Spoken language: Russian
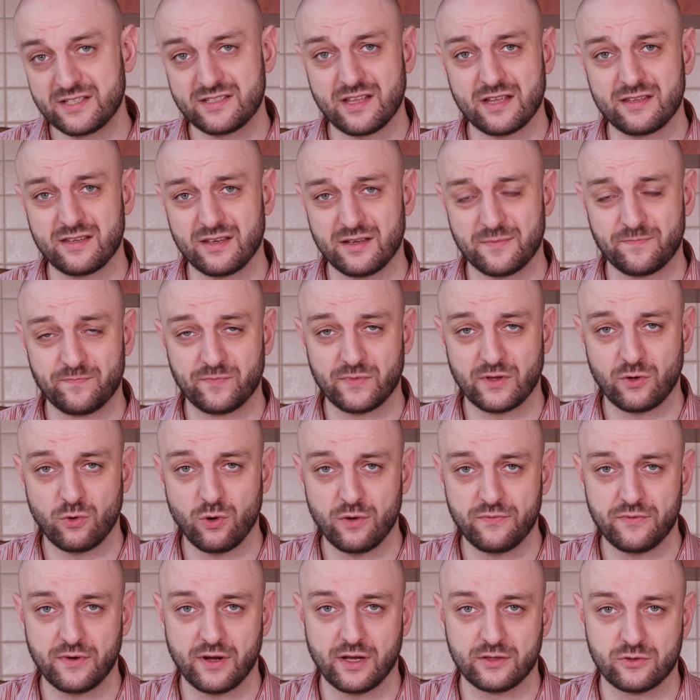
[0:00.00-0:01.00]
Кстати,
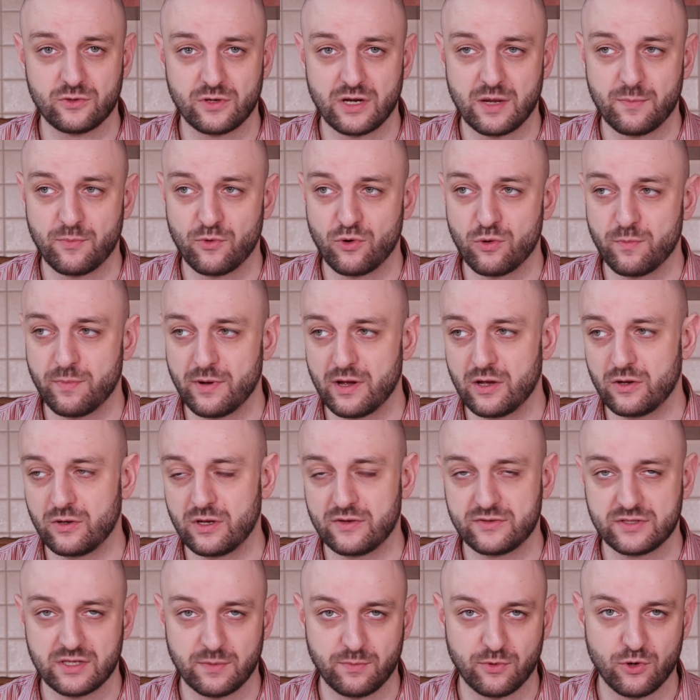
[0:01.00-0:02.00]
кофе, который я покупаю,
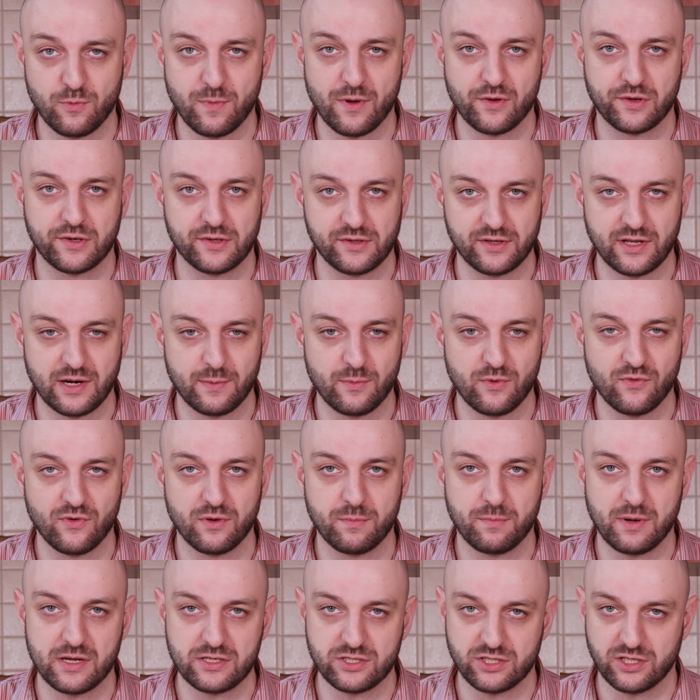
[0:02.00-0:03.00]
я всегда покупаю
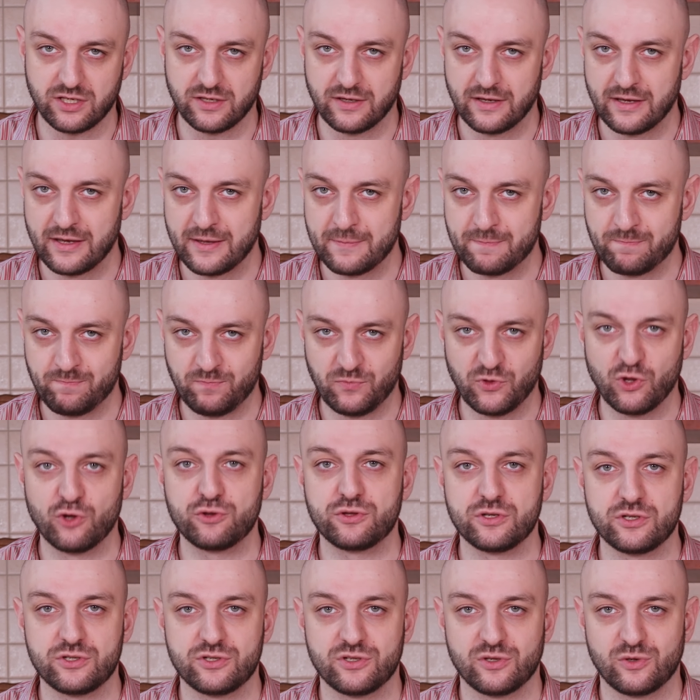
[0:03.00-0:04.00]
килограммовые пачки – до
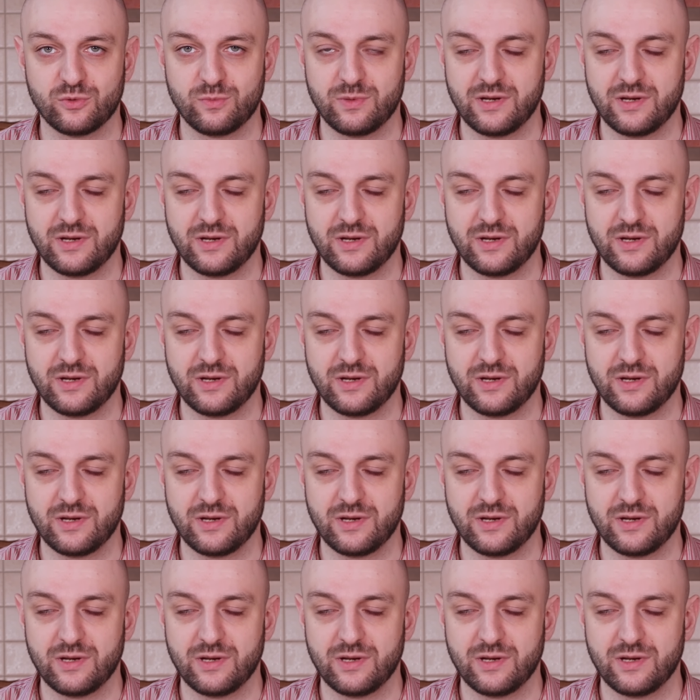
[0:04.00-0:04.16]
1000